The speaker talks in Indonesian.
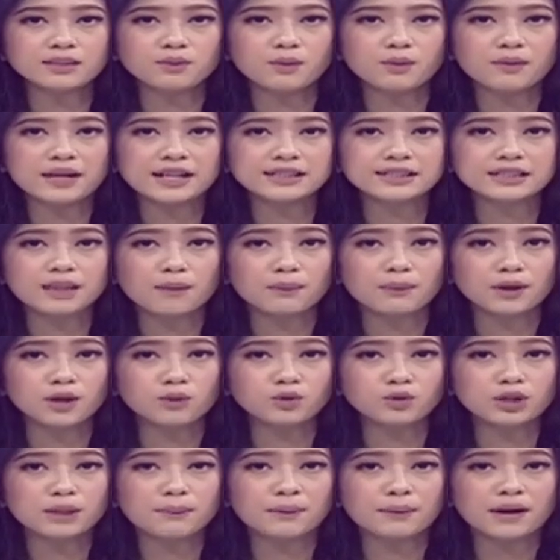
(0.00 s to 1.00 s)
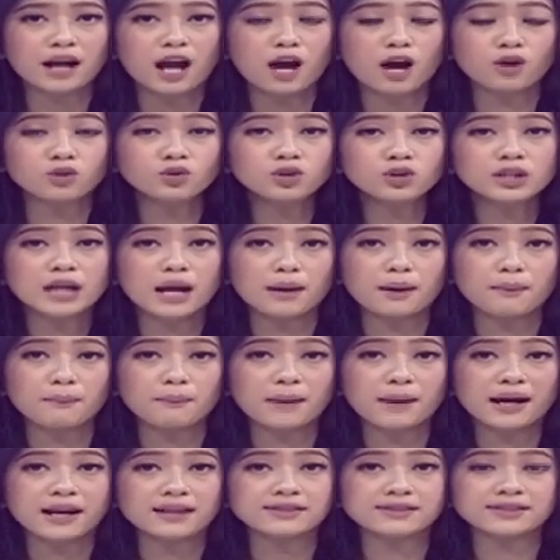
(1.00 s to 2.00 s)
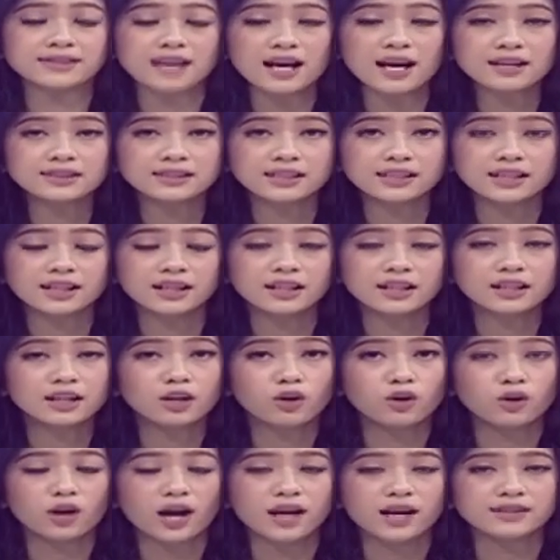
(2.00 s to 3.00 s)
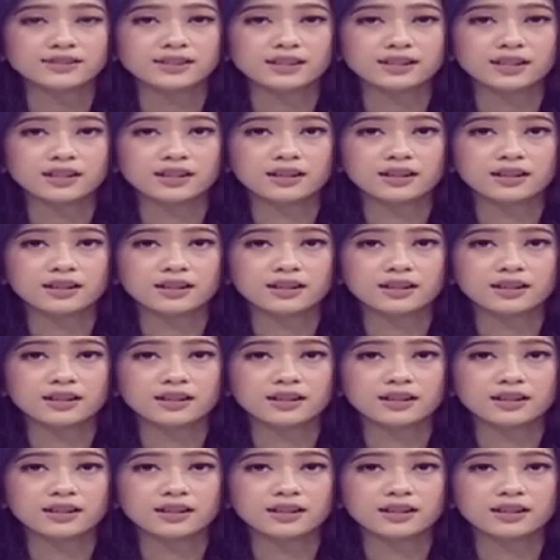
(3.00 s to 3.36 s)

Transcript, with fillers: memeriksa pengemudi perahu dan para saksi di lokasi.